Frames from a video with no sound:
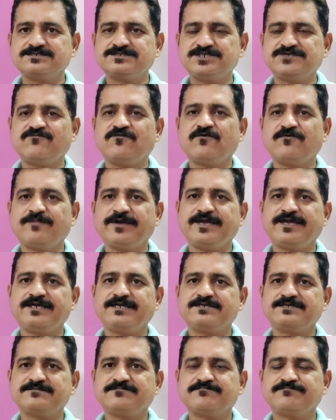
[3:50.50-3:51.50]
जीवों
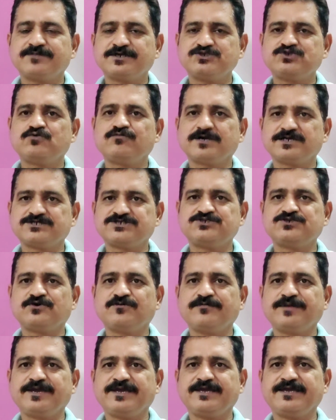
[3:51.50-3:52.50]
में पशु
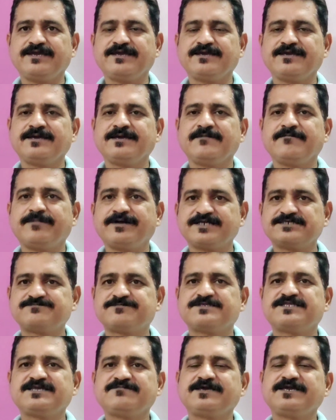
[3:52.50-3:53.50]
पक्षियों में
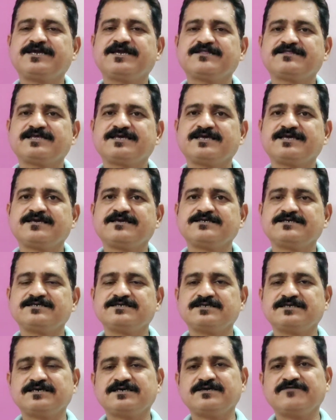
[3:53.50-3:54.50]
वनस्पति में कितने
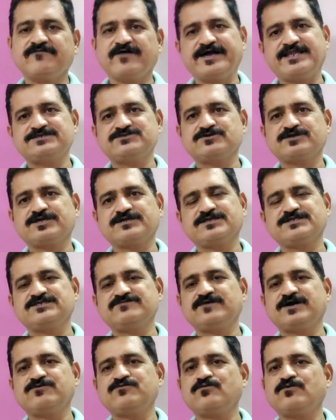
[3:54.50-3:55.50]
वायरस और कितने
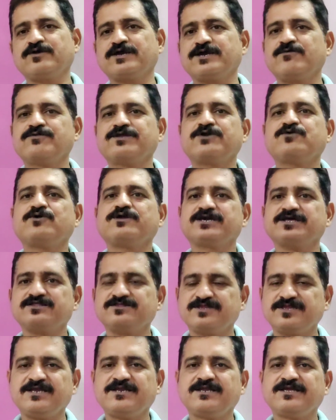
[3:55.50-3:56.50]
जीवाणु होंगे उनकी कोई
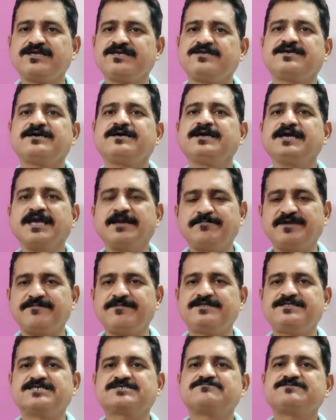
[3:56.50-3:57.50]
गिनती ही नहीं है मे
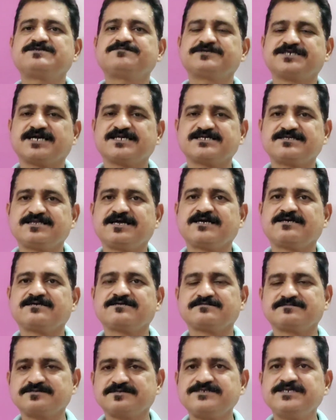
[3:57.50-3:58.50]
बी दस बीस पचास लाख
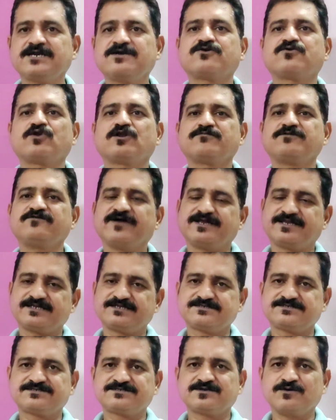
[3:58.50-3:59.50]
या करोड़ भी
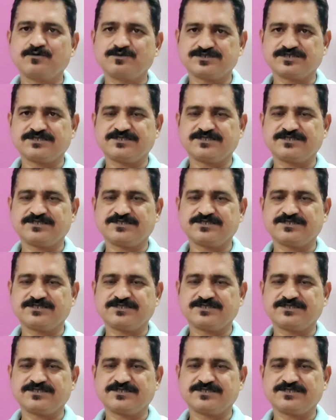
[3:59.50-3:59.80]
वायरस हो